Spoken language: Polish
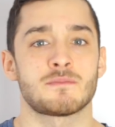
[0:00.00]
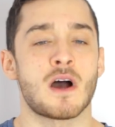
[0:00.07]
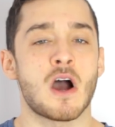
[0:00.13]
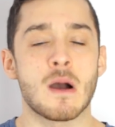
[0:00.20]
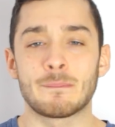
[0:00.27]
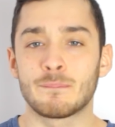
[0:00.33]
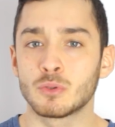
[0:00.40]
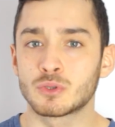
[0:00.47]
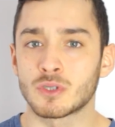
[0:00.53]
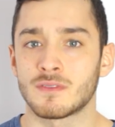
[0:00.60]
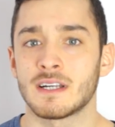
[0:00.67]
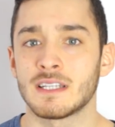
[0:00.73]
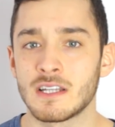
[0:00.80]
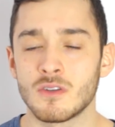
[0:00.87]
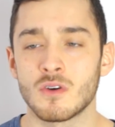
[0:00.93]
ma
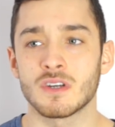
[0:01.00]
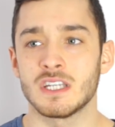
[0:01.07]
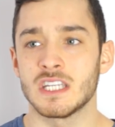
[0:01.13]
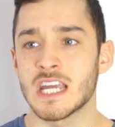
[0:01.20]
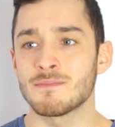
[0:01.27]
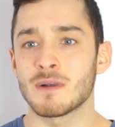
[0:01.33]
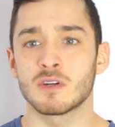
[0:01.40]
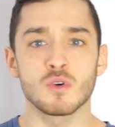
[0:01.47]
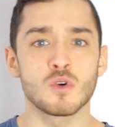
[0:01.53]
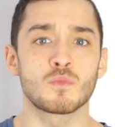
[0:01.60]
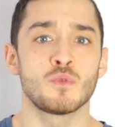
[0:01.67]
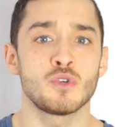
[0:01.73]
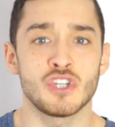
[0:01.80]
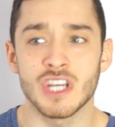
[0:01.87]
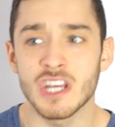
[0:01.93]
amputowane nogi, nie ma nóg,
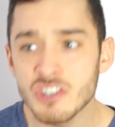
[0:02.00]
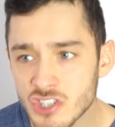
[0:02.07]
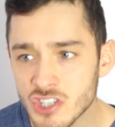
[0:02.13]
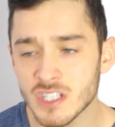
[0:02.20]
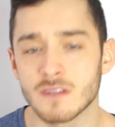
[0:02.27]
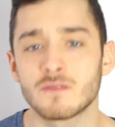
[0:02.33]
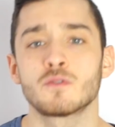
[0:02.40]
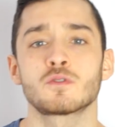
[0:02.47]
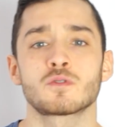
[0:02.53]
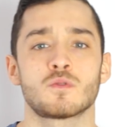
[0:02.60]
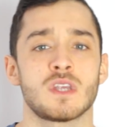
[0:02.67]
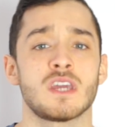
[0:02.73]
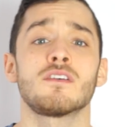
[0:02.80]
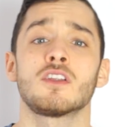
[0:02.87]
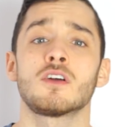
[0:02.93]
musi jeździć na wózku,
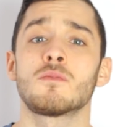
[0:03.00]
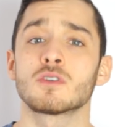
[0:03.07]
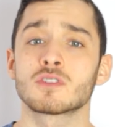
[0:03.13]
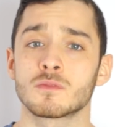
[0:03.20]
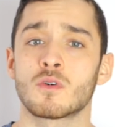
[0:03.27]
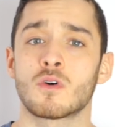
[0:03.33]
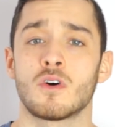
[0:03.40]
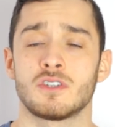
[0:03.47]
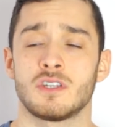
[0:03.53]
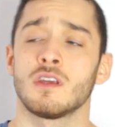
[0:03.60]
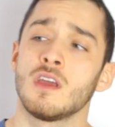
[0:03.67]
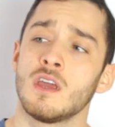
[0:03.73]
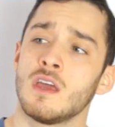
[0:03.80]
nie wiadomo o co mu chodzi.